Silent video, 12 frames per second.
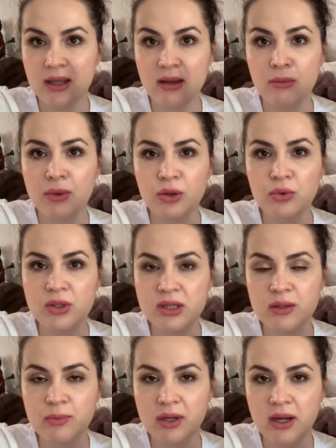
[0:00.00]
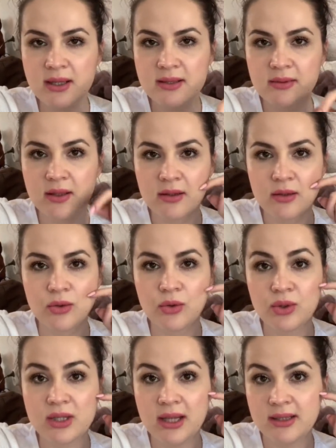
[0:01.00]
Я вам одну из них показывала,
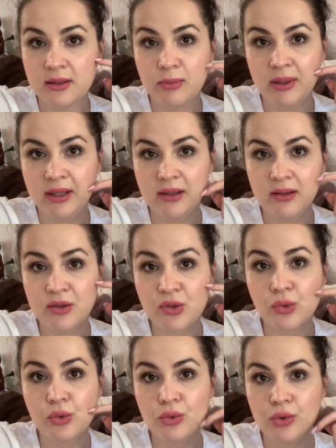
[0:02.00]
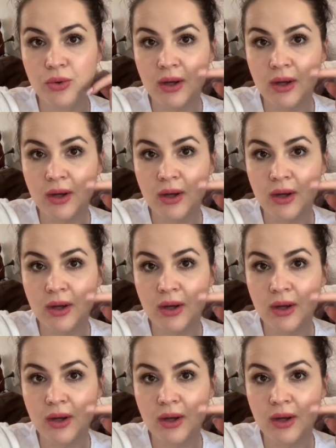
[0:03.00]
которую дятел поел, сухую.